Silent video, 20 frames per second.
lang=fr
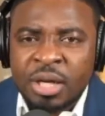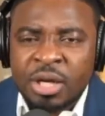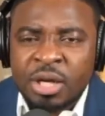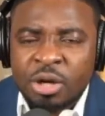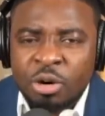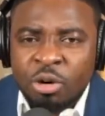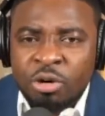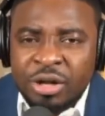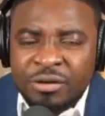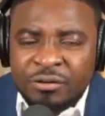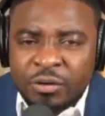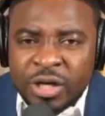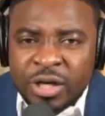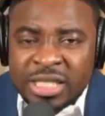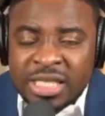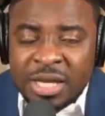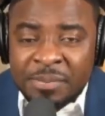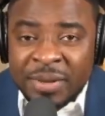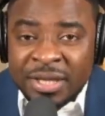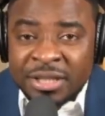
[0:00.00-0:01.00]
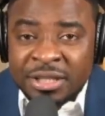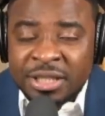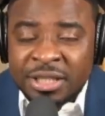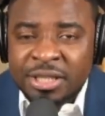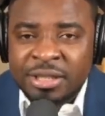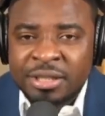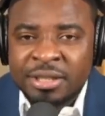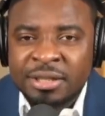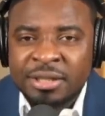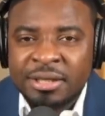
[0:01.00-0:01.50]
au niveau de CPJ
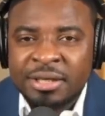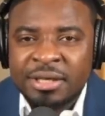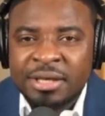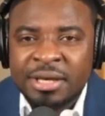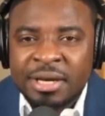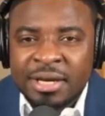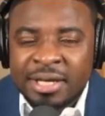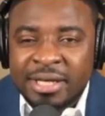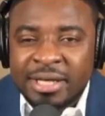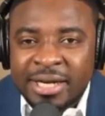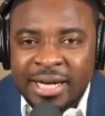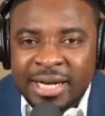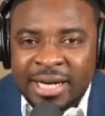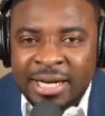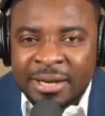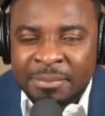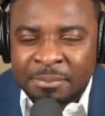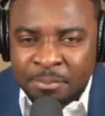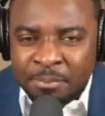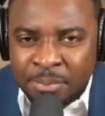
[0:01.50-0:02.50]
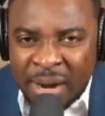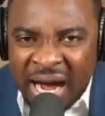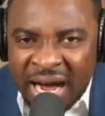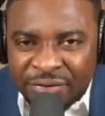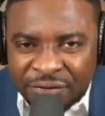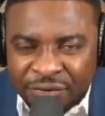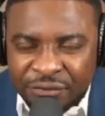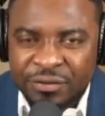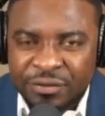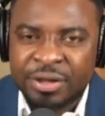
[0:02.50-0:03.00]
qui est les
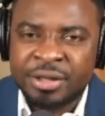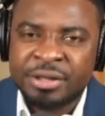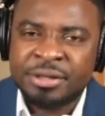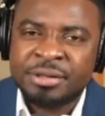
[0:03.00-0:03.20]
BAF.